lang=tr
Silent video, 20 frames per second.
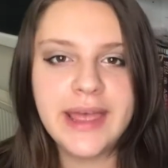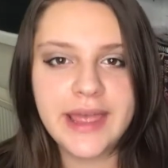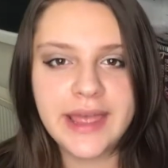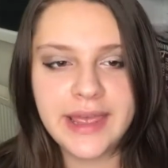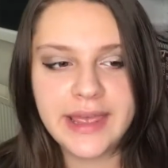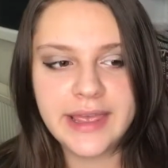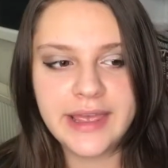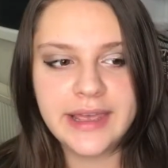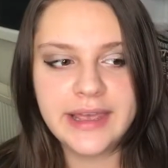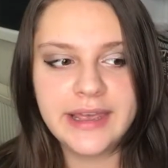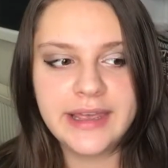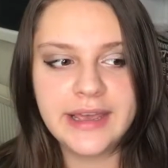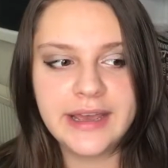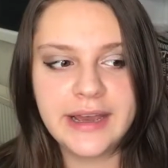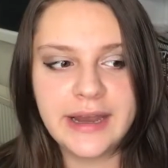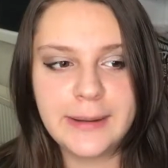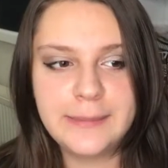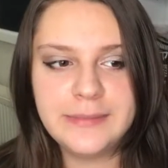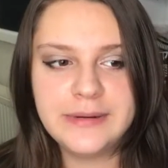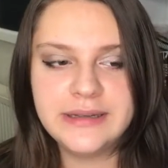
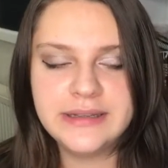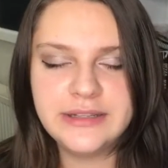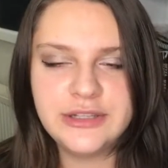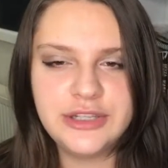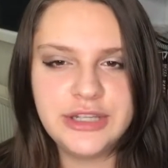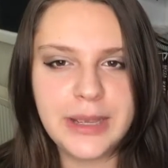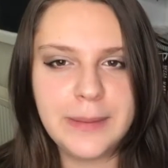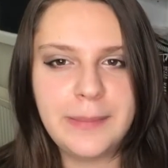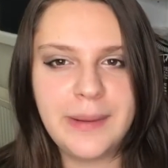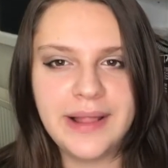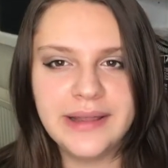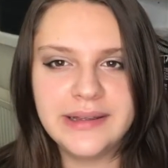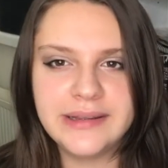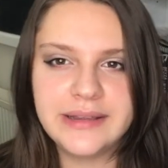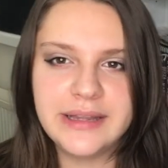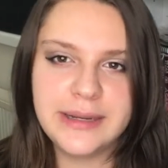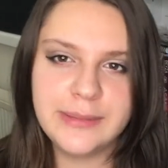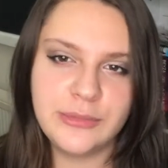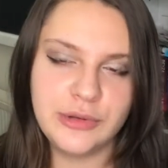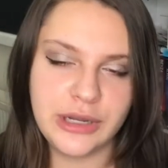Ee, ama Trap
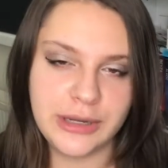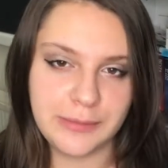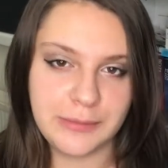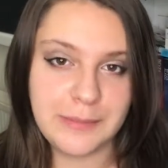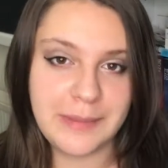aldıklarım olarak